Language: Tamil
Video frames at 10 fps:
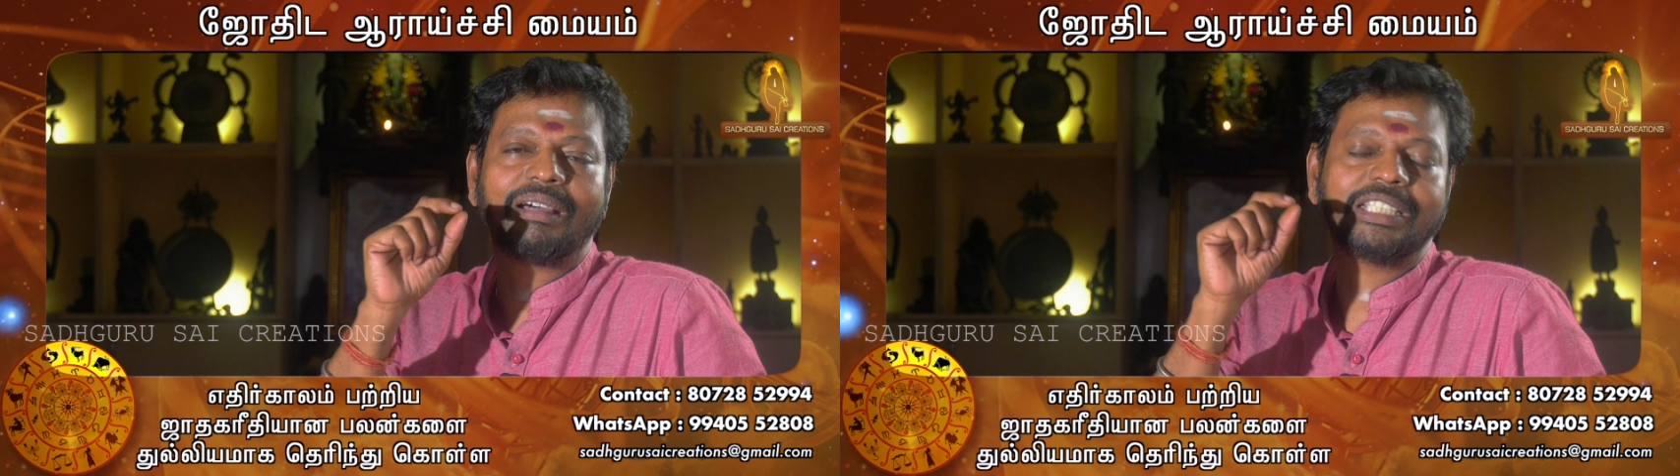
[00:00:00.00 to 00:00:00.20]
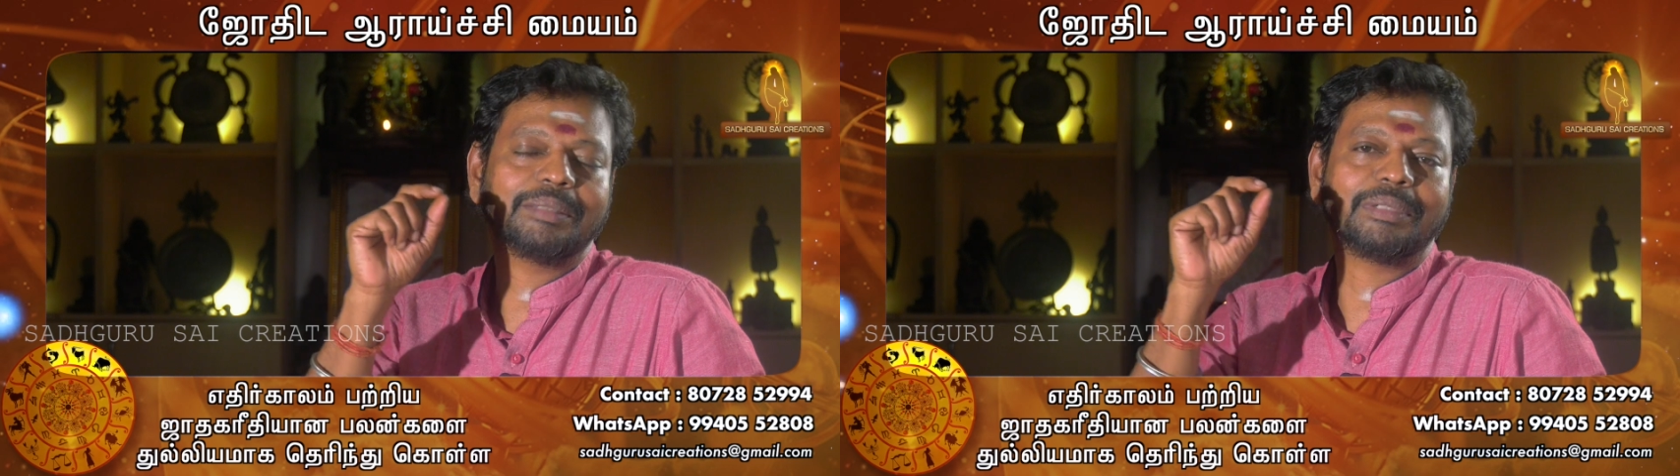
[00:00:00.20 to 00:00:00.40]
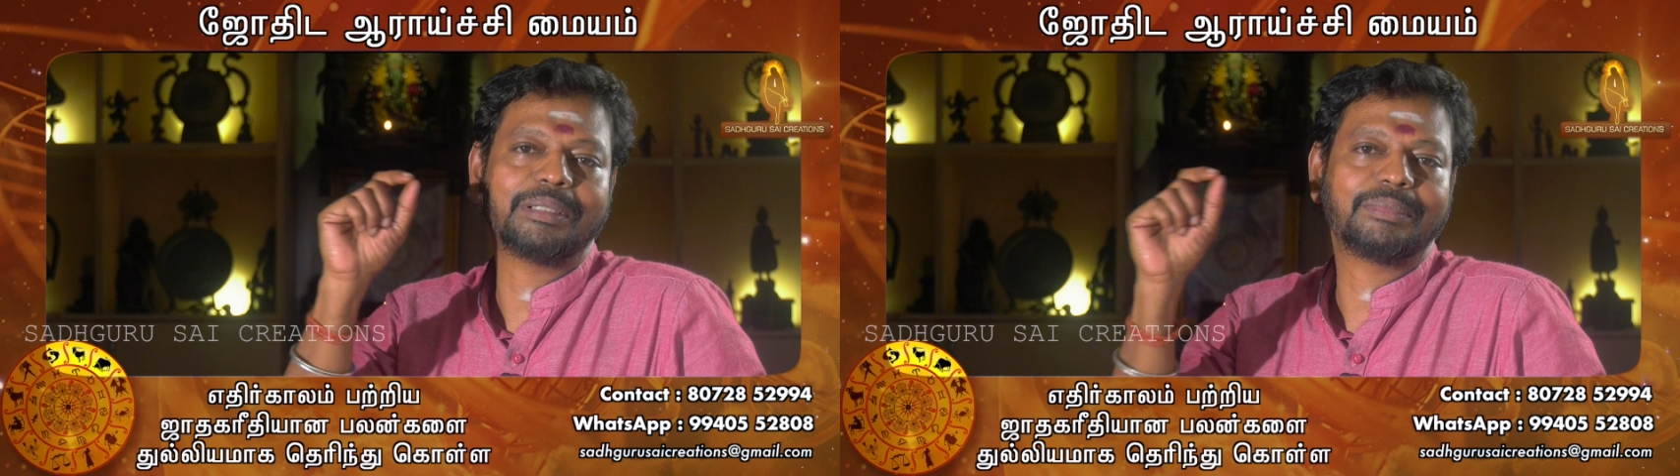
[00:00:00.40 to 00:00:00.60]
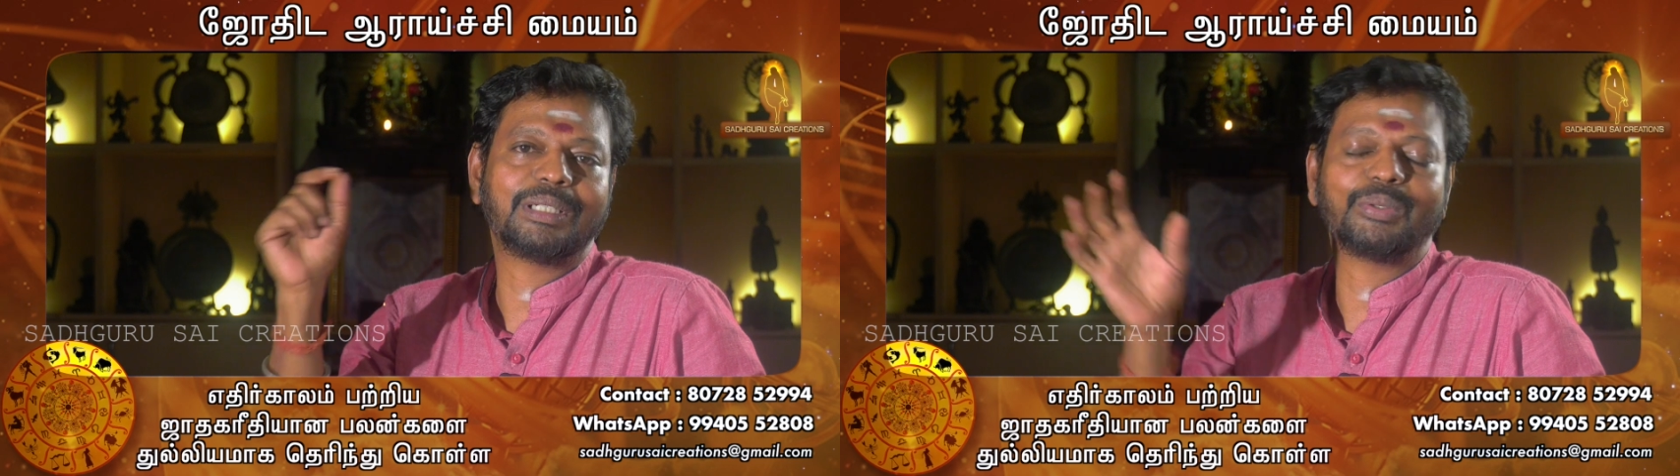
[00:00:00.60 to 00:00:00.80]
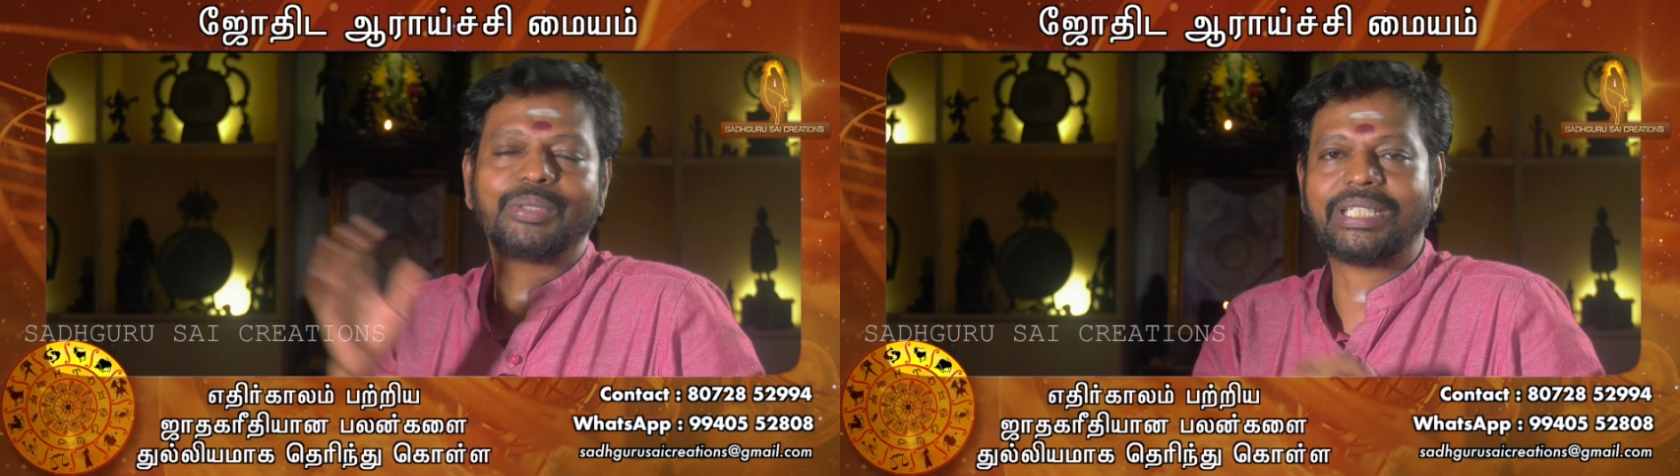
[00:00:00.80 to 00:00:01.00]
ஆதி
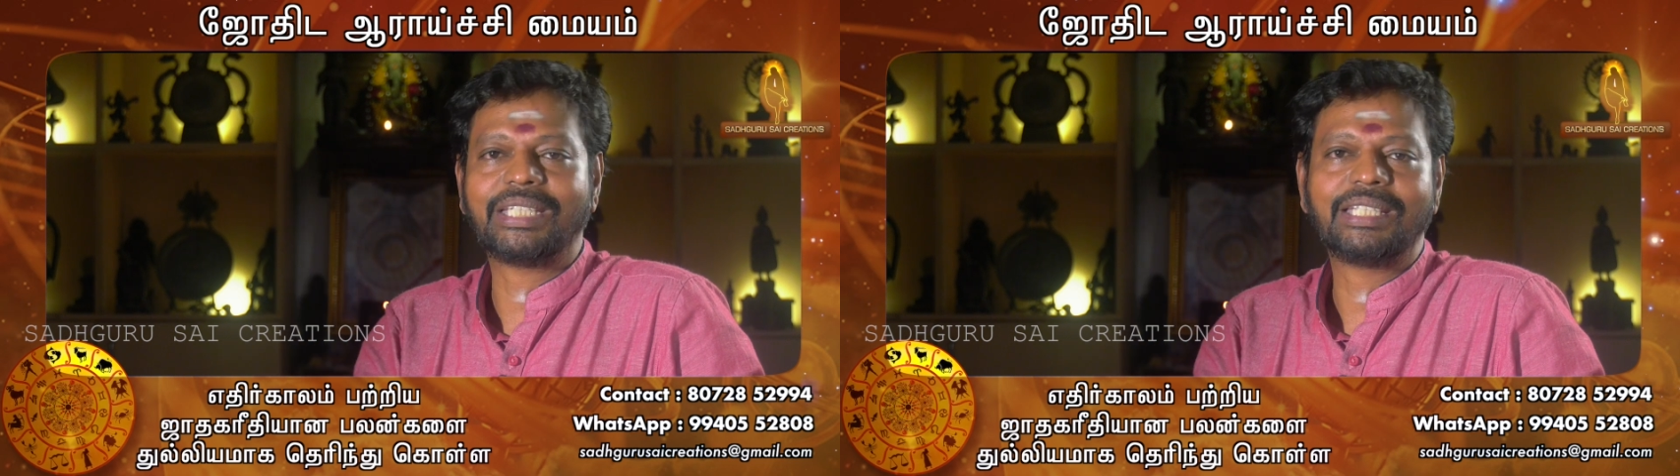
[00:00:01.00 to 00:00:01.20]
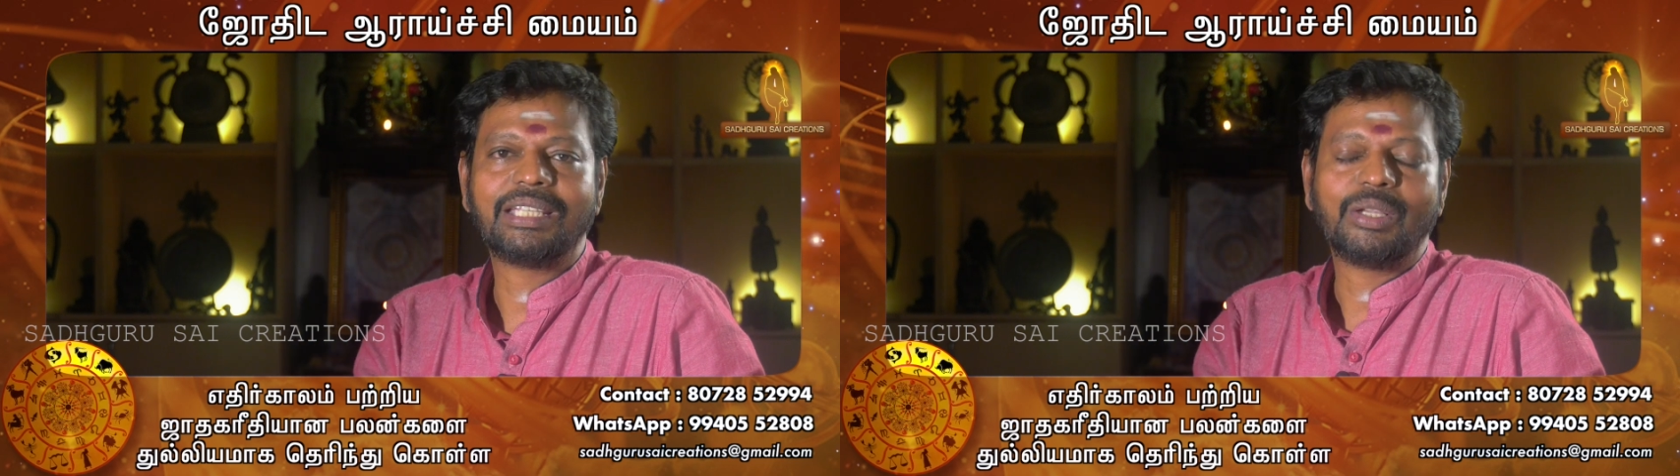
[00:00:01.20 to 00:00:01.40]
பிரம்ம லோகி